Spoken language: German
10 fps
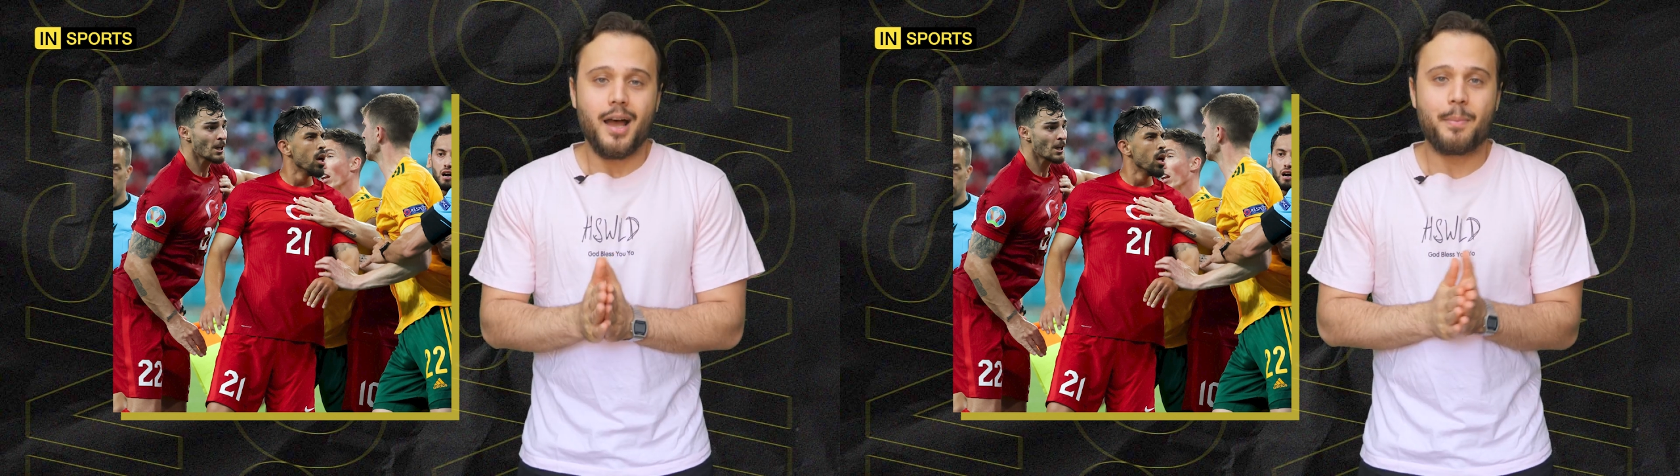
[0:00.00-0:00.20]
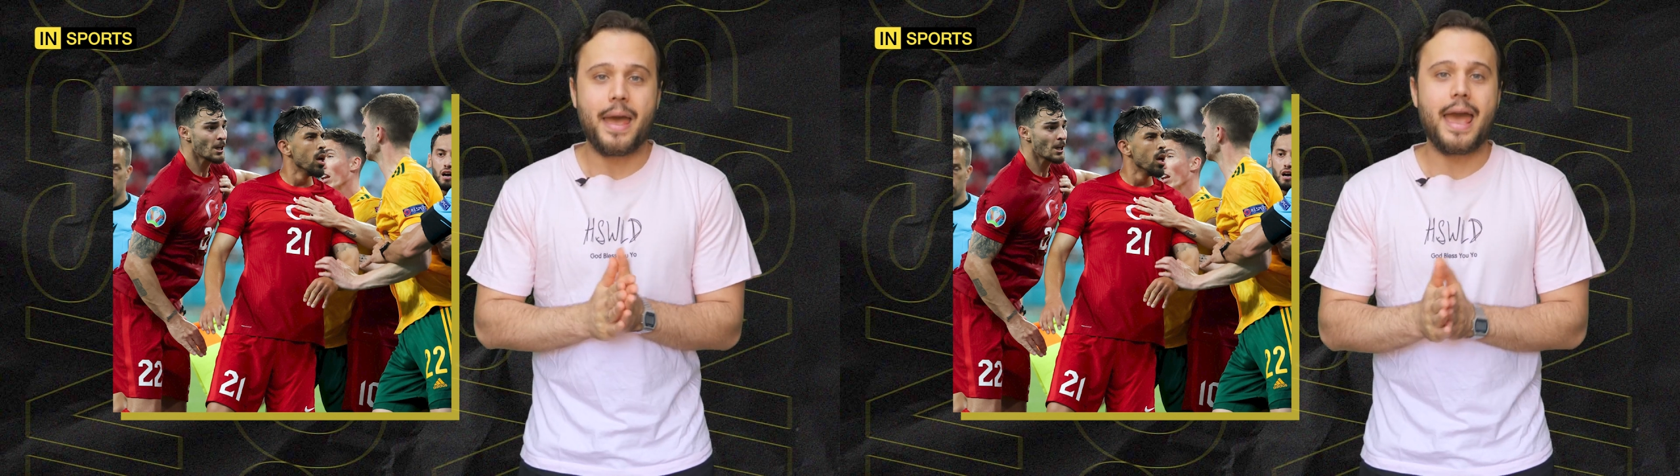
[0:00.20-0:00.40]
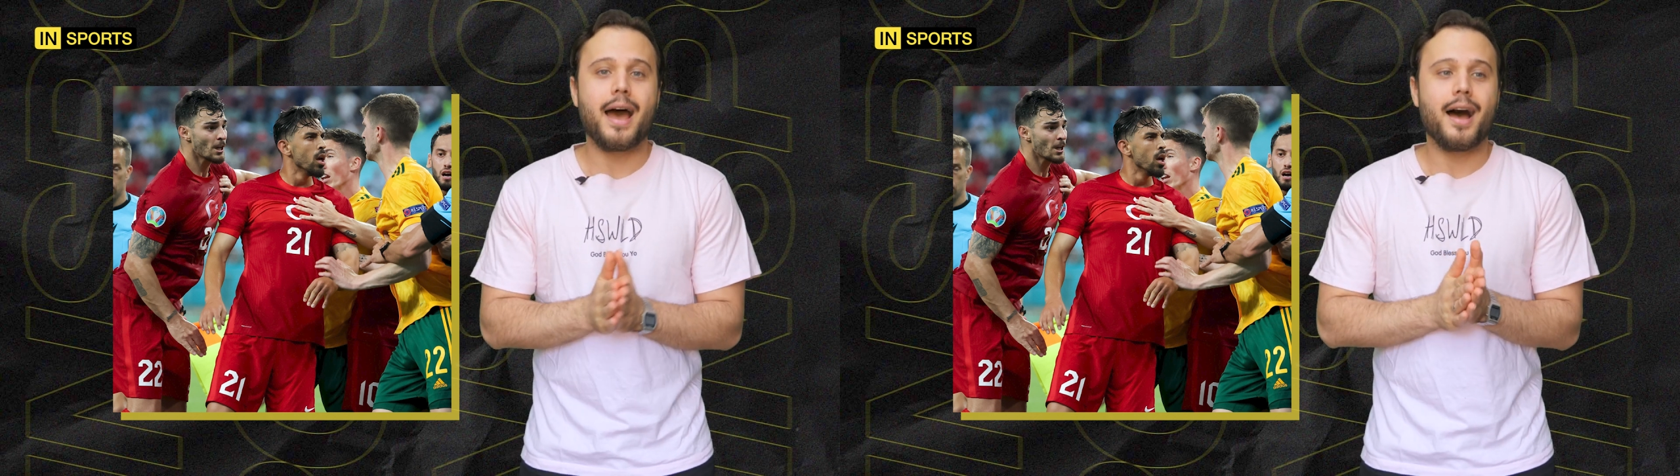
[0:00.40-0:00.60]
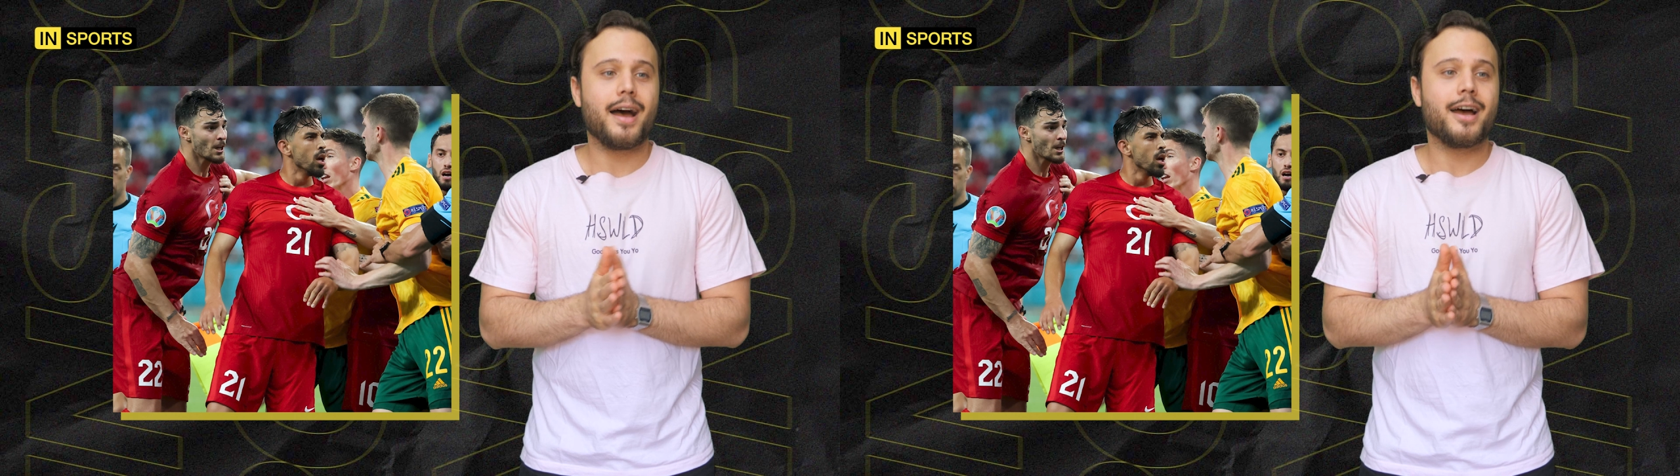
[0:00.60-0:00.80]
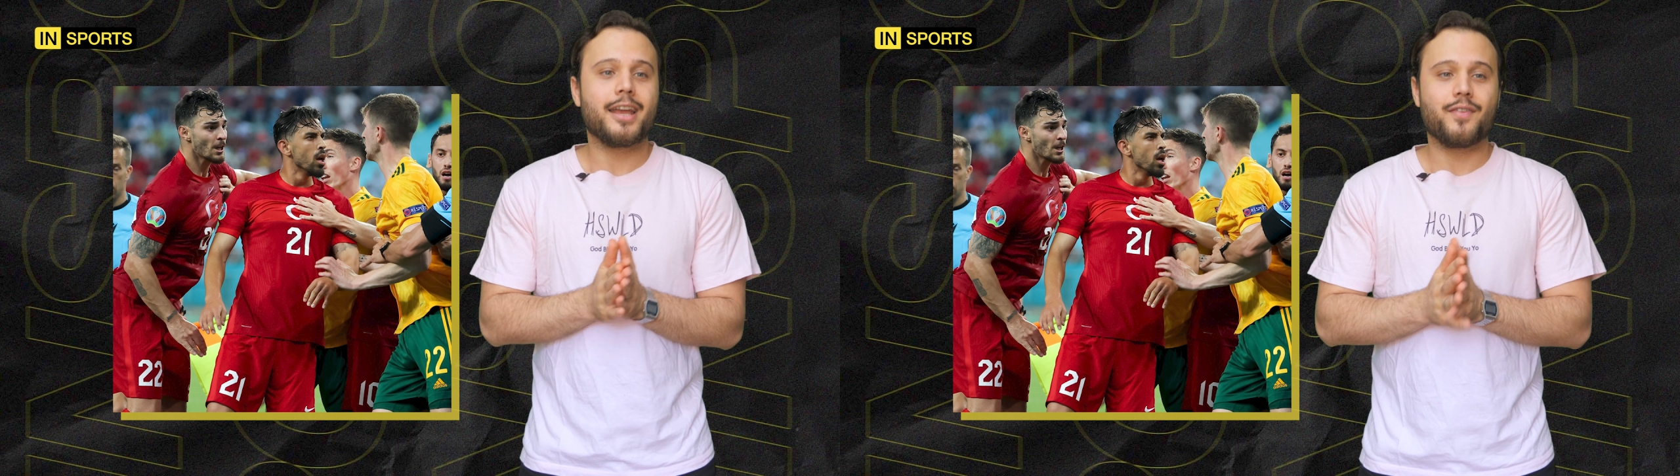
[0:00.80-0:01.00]

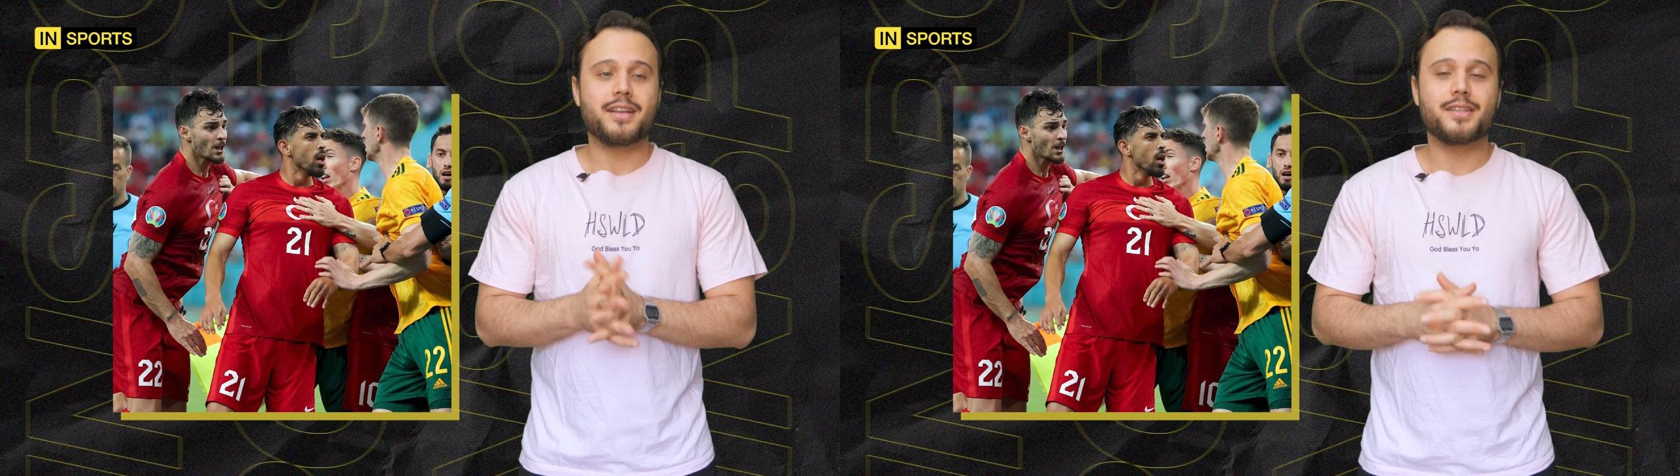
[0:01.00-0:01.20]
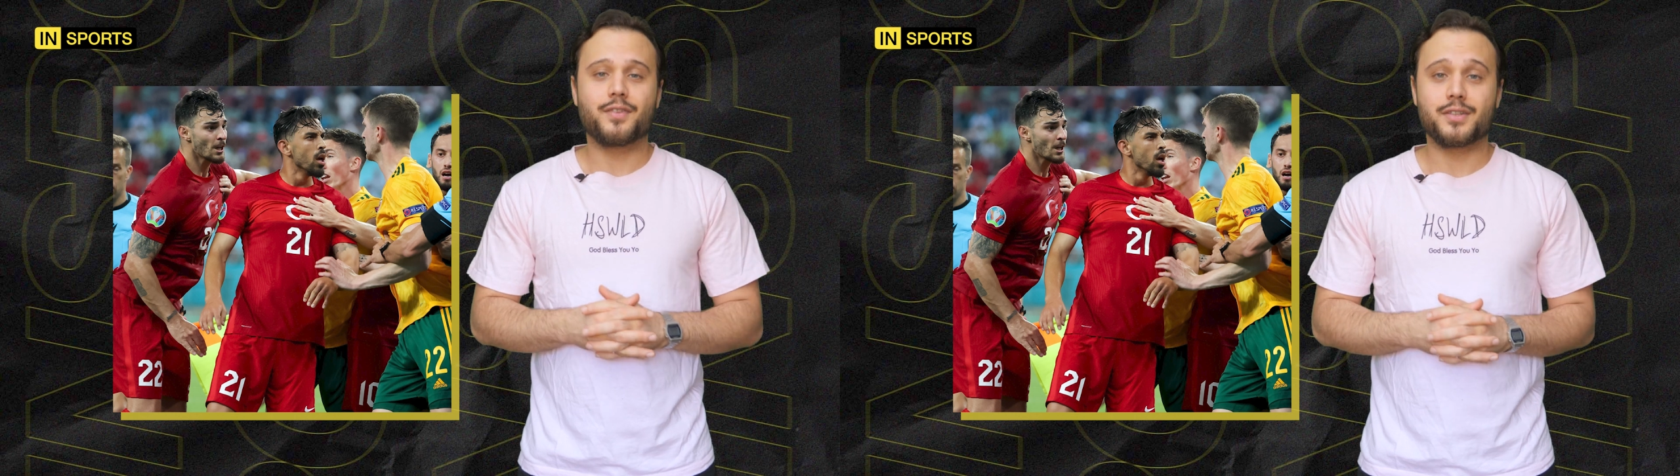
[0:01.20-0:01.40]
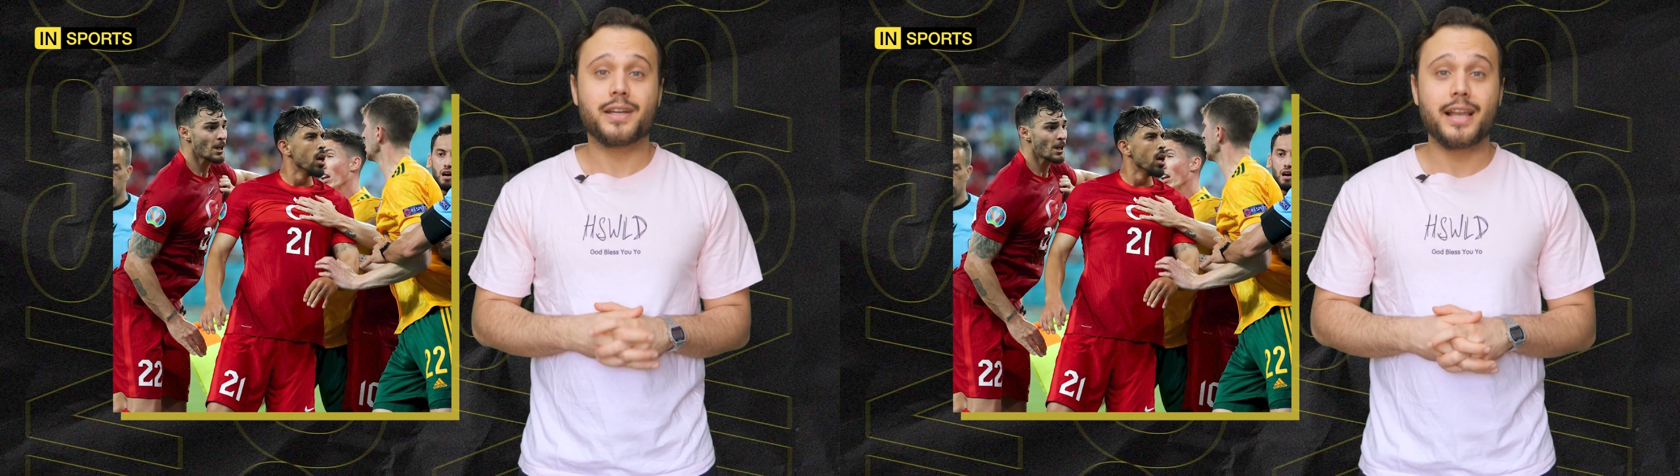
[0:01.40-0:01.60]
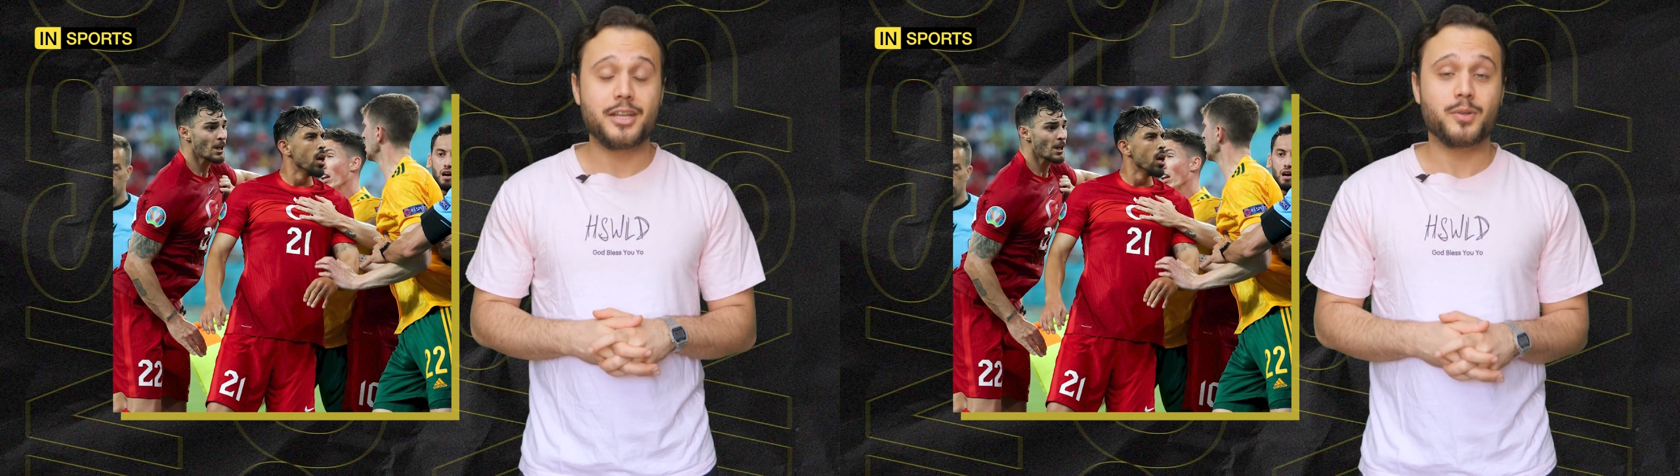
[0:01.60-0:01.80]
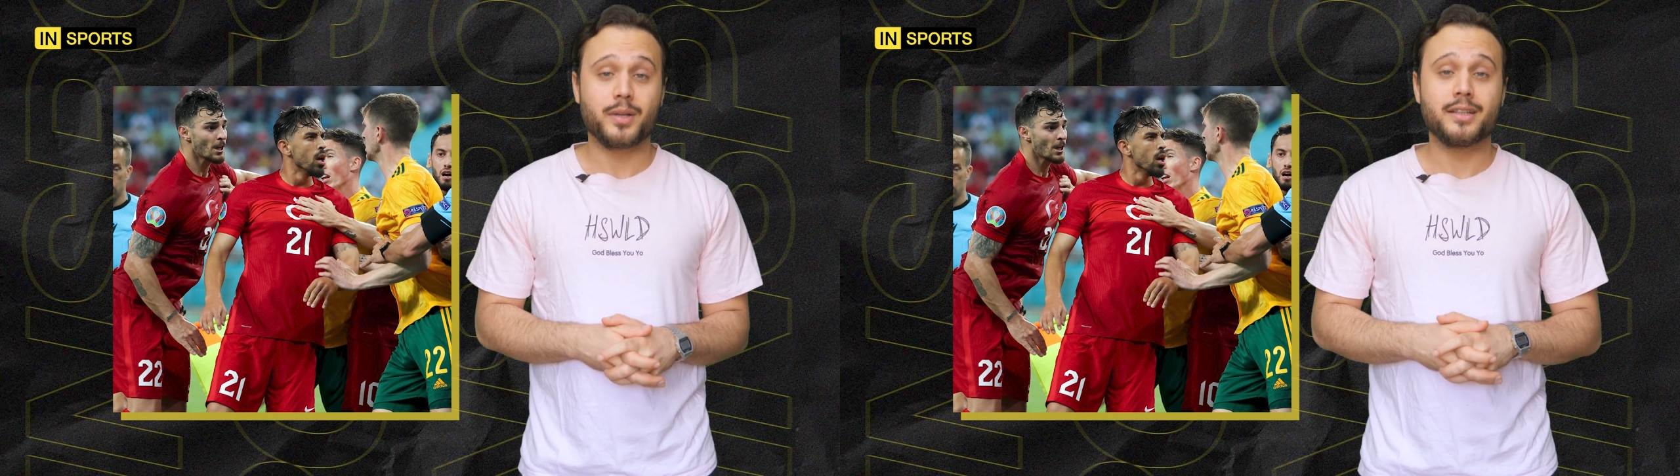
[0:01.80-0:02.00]
per, äh, ich weiß nicht, was für
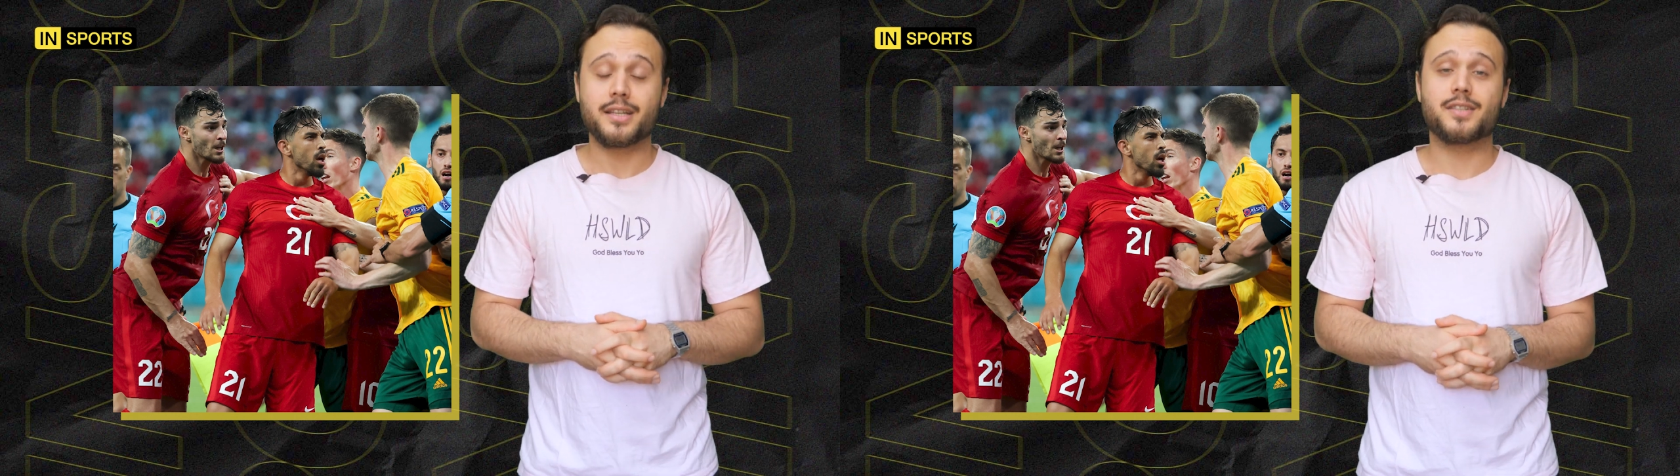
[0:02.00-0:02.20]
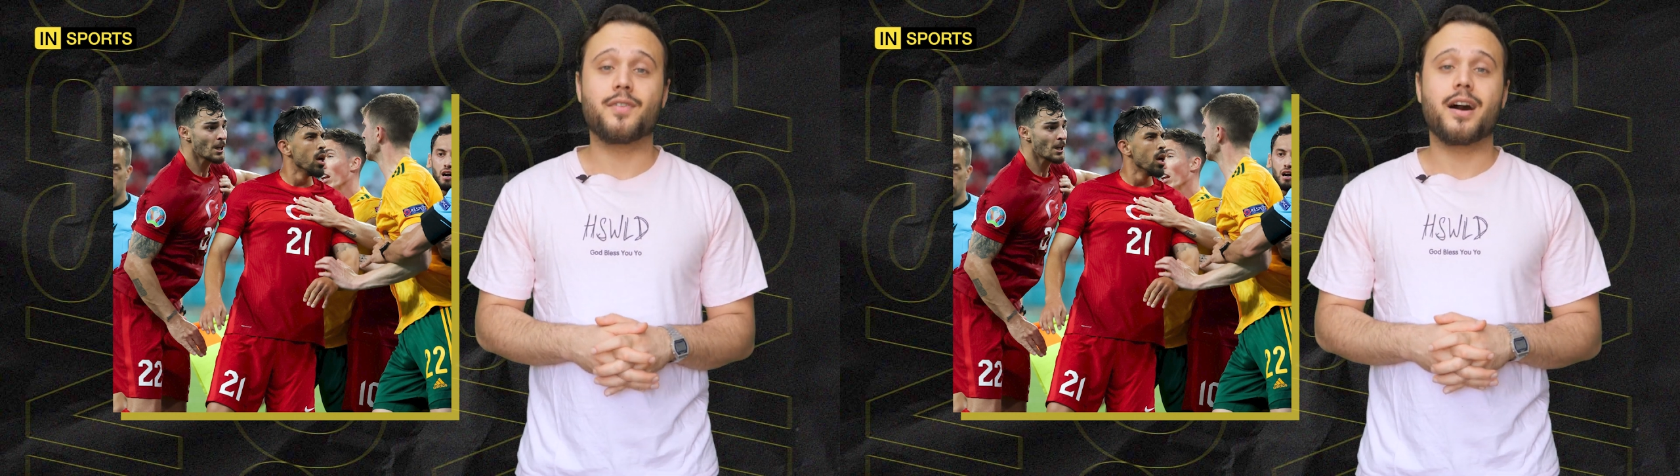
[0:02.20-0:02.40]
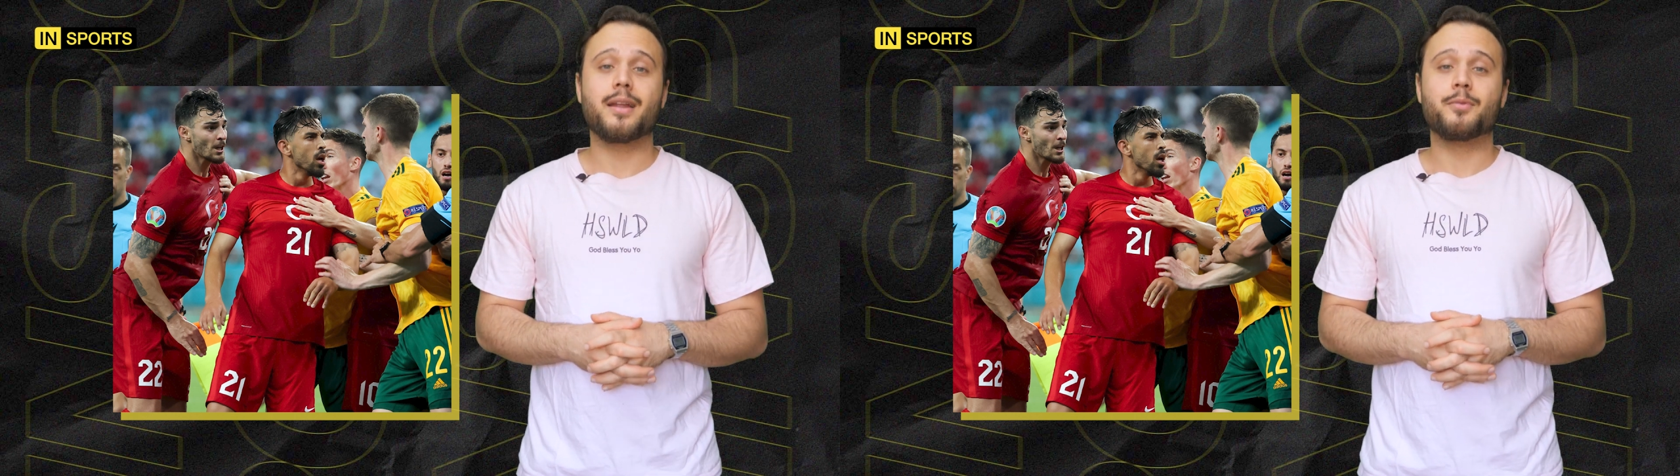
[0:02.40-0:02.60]
Gleichungen das waren,